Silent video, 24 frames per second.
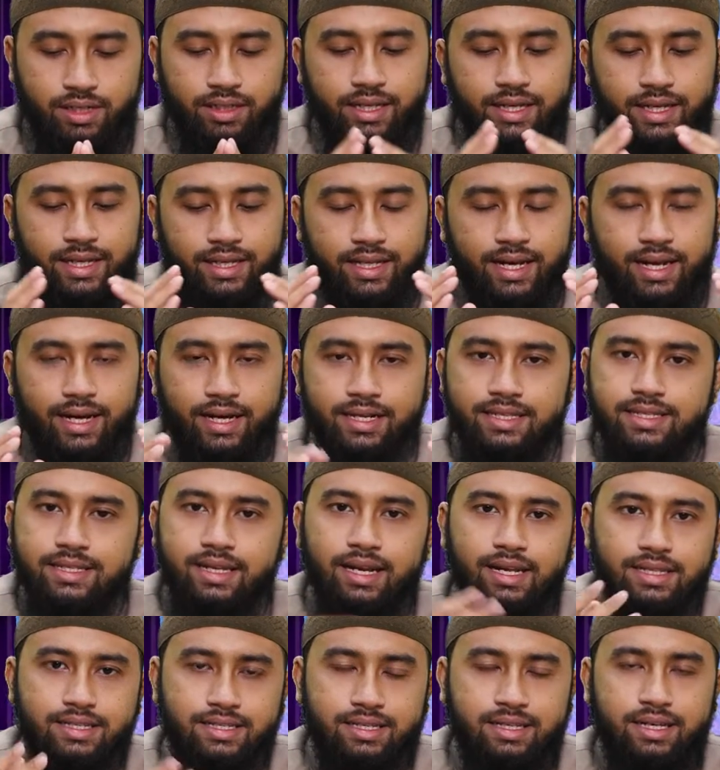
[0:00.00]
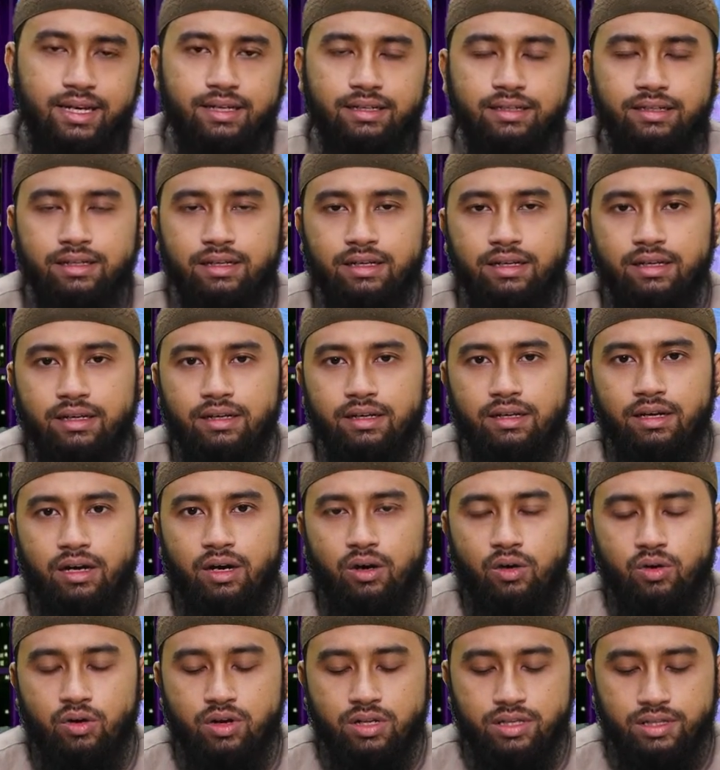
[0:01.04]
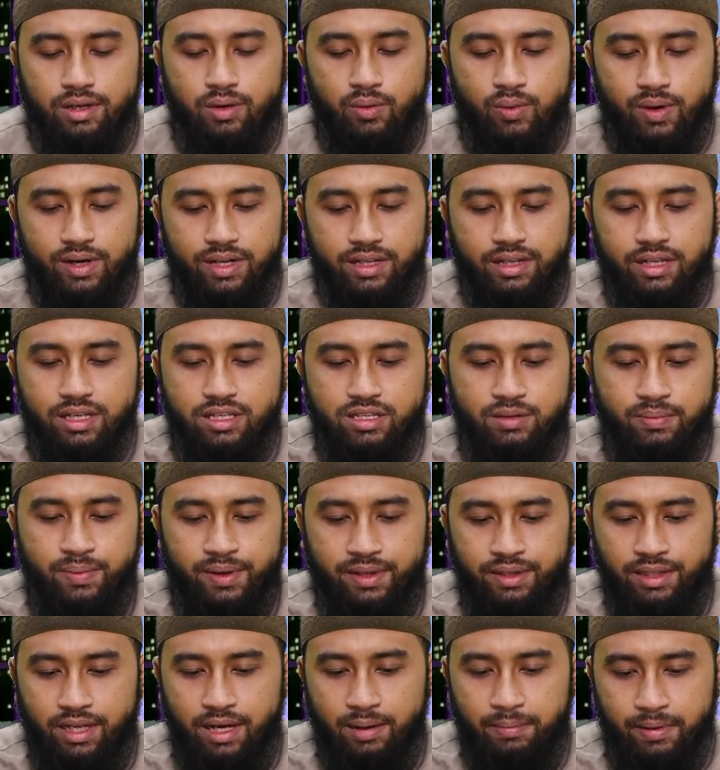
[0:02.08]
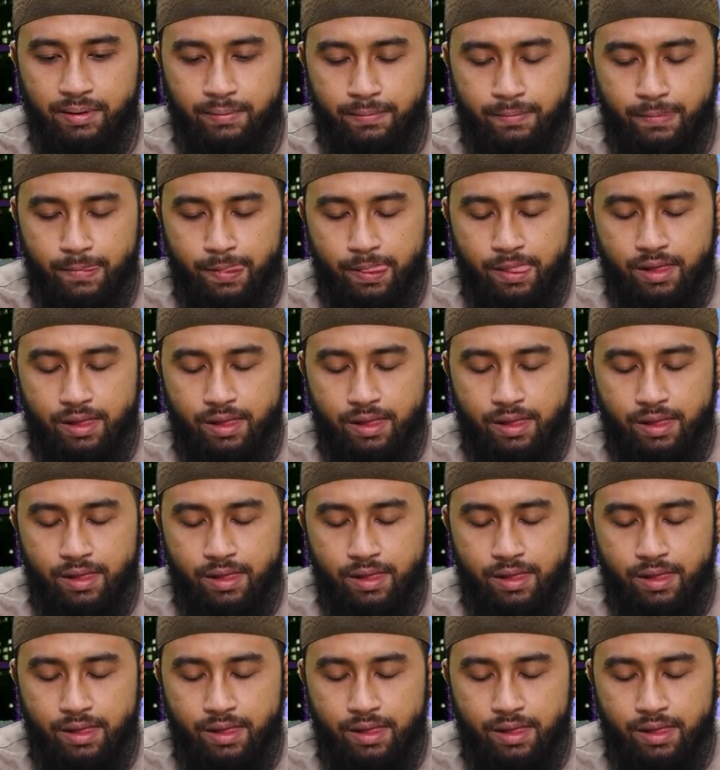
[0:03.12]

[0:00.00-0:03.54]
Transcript: Nanti kita akan jelaskan auratnya wanita seperti apa.